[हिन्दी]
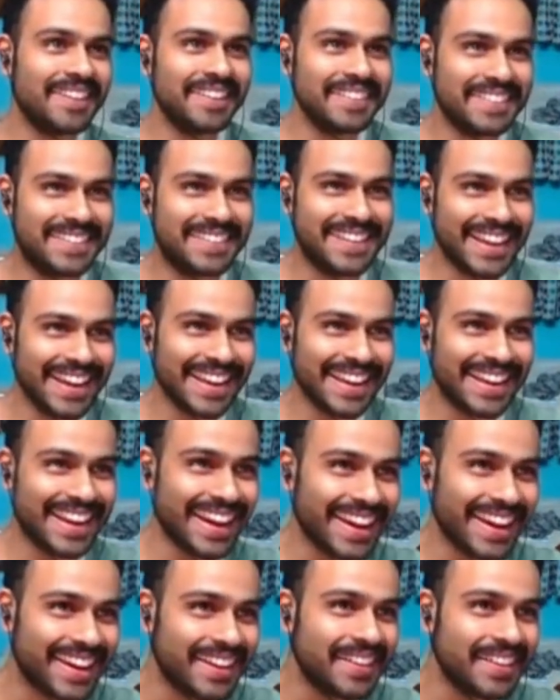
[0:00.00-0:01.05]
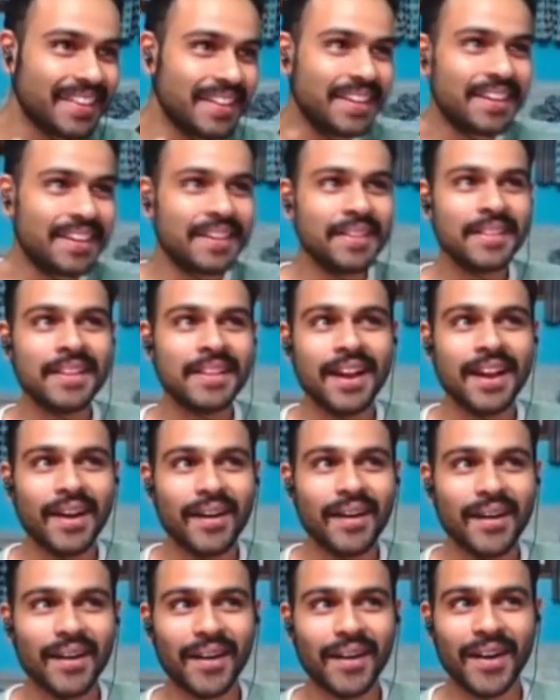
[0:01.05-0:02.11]
ठीक है
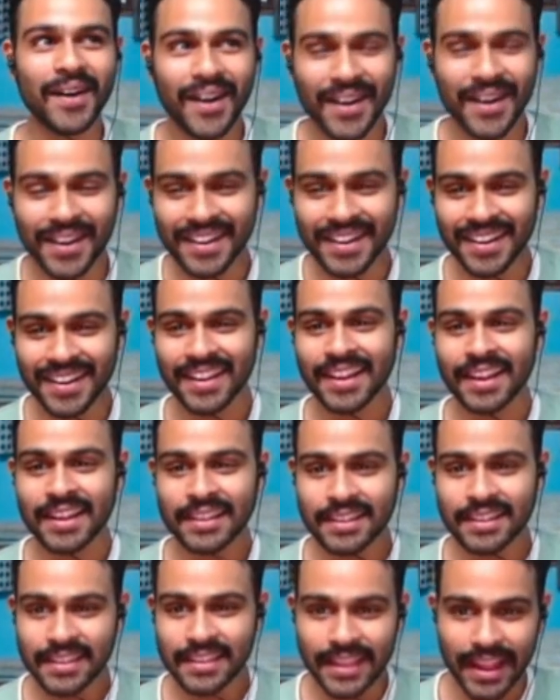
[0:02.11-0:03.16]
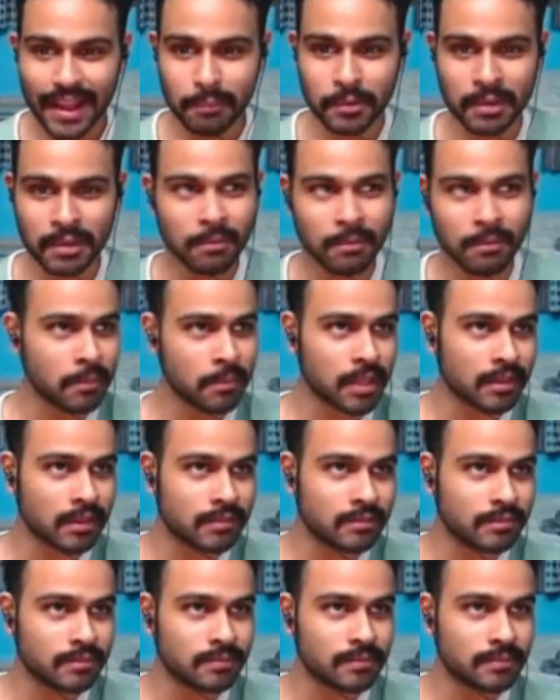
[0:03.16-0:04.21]
और ये आपकी मम्मी
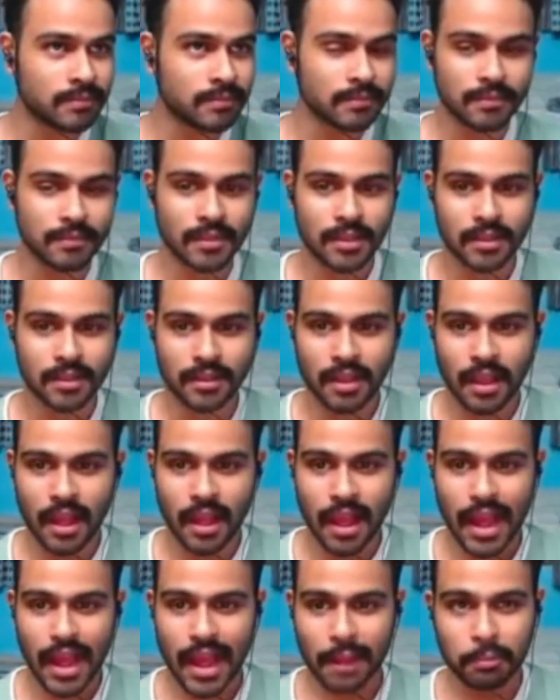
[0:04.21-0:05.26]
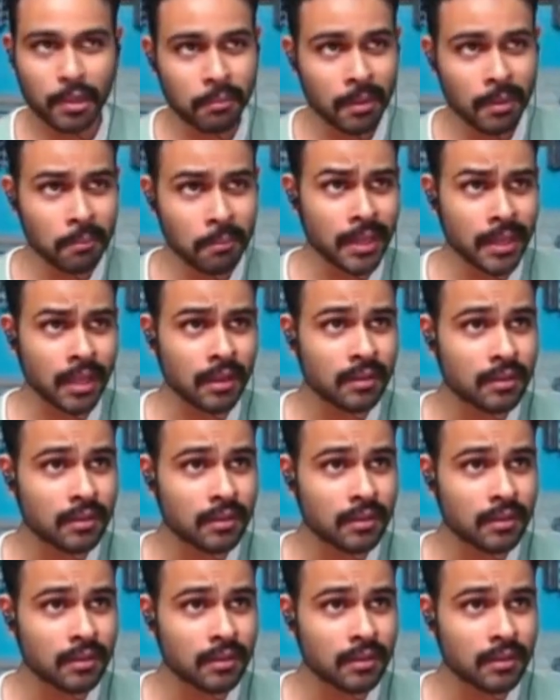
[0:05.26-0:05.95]
आपकी मम्मी